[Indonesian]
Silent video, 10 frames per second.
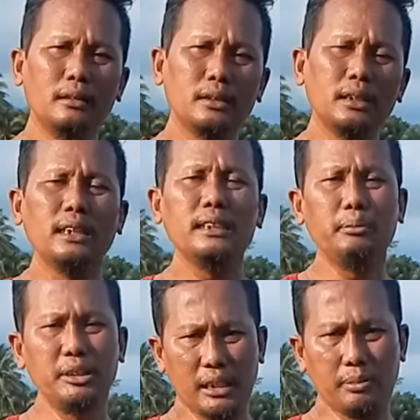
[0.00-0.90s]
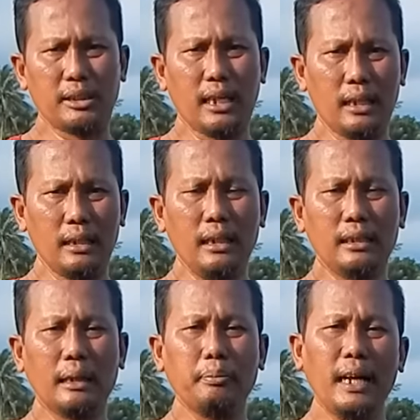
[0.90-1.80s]
sehingga dia menjadi besar.
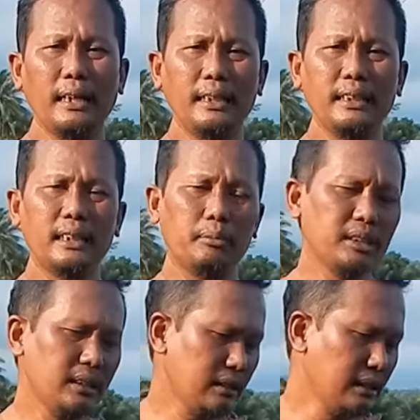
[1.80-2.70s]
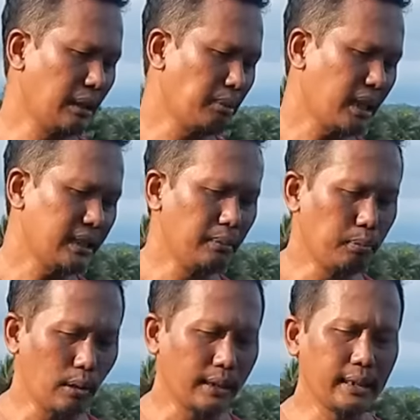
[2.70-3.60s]
Tapi ada yang namanya dinamakan
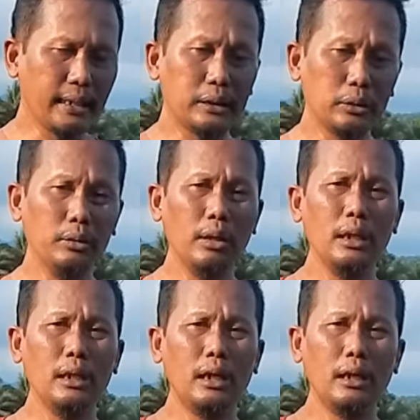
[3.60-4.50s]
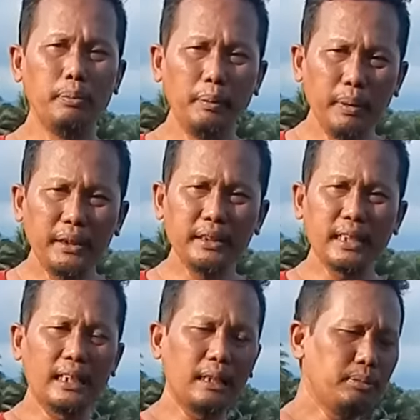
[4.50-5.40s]
ibuan yaitu e, bibit
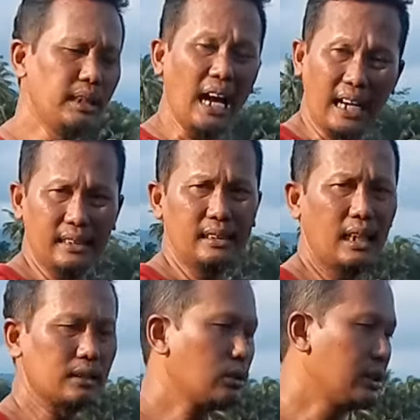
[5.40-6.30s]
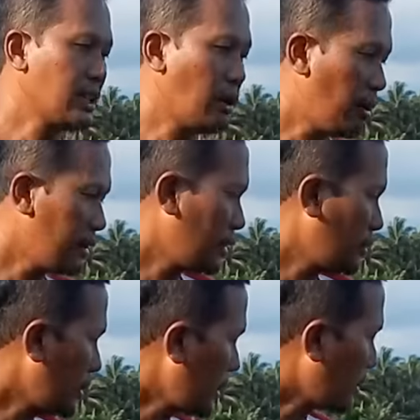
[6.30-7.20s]
ditanam di lahan atau di sawah yang
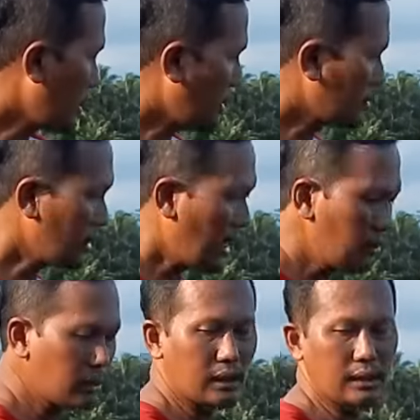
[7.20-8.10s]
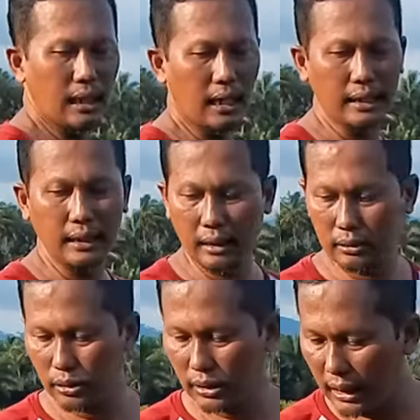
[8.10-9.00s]
yang yang selalu tergenang air
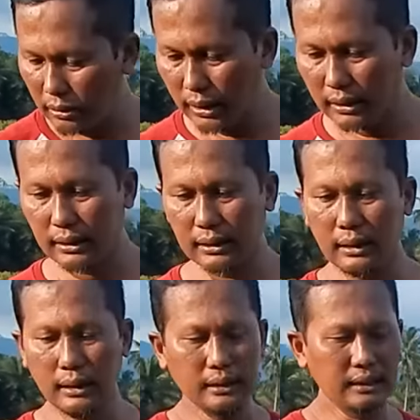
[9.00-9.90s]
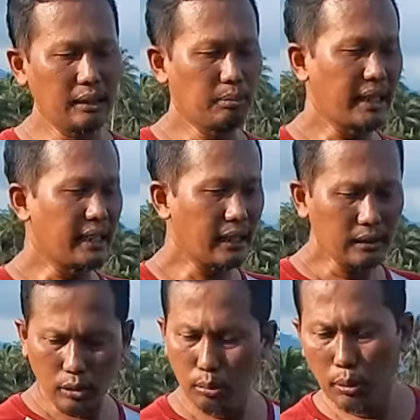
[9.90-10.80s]
atau selalu tersiram
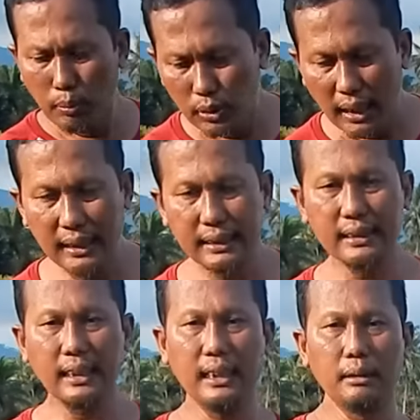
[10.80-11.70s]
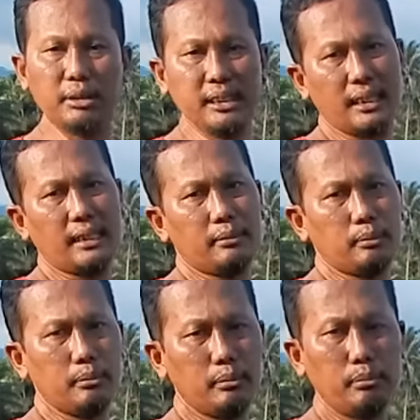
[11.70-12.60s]
air atau memudahkan kita dalam menyinari
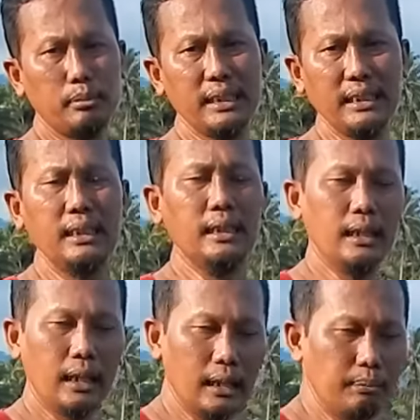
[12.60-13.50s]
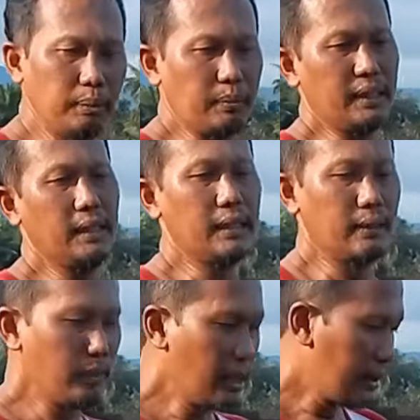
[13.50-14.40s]
e, eh, bibit ini
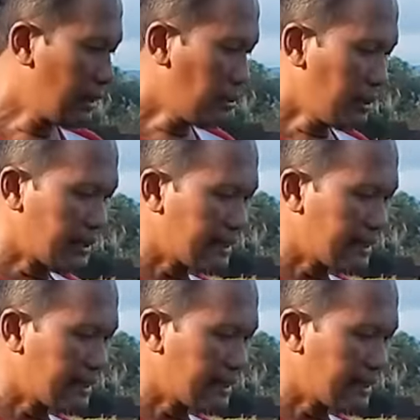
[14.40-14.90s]
yaitu dengan